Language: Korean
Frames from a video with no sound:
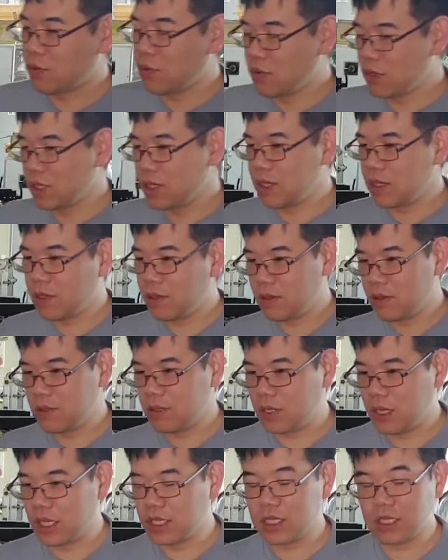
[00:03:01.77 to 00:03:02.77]
콩이
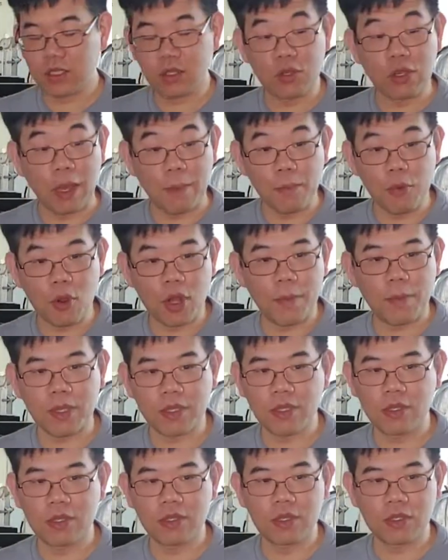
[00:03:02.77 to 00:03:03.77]
아직 저는 안
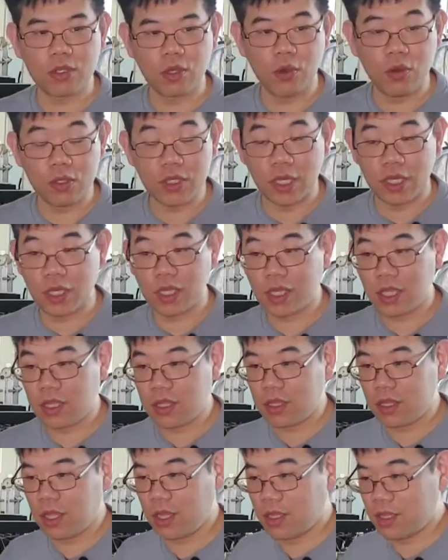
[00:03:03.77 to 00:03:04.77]
볶아봤어요 그래서 저 쟤는
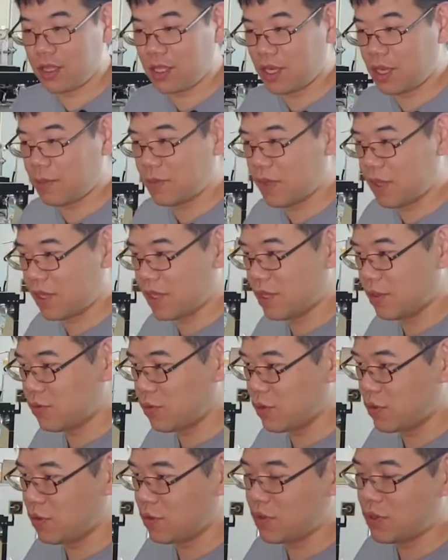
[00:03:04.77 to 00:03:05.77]
테스트한 사람이 얘기해
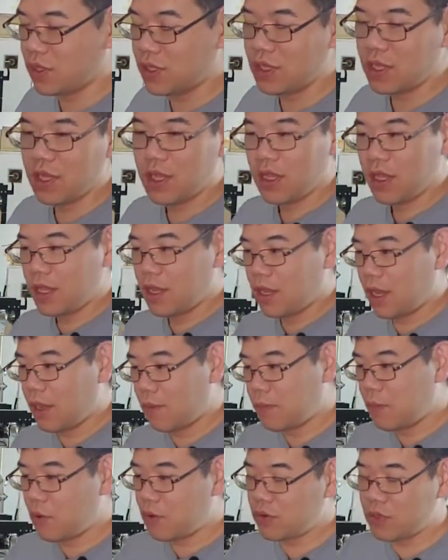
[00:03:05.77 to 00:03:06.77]
주기로는 아
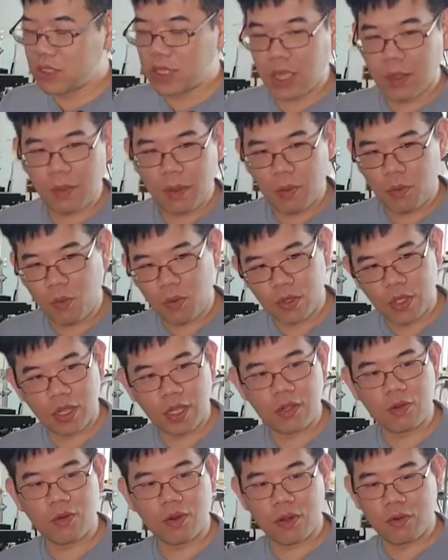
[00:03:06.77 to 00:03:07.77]
볶을 때 아마
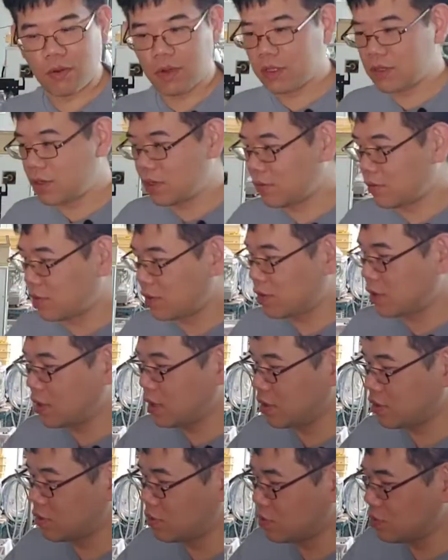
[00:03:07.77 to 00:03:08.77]
고생할 거라고 하더라고요
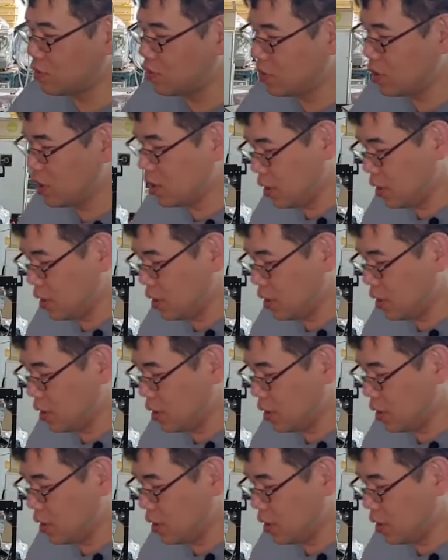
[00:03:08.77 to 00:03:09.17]
그래가지고